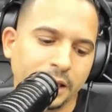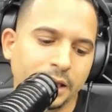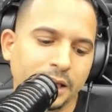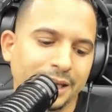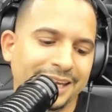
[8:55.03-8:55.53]

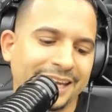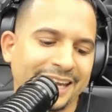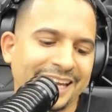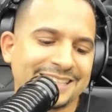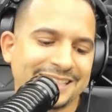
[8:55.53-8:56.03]
¿Qué pasó?
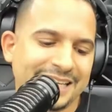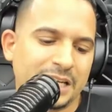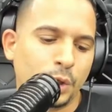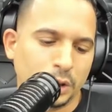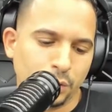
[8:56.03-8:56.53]
Es
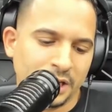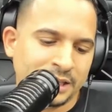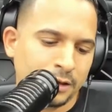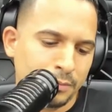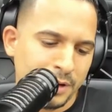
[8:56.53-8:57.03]
cierto que tú
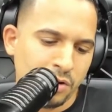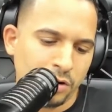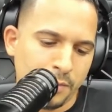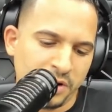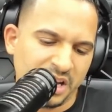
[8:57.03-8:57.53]
dijiste en un medio de
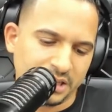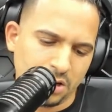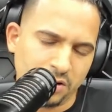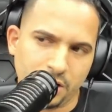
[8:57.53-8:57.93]
comunicación,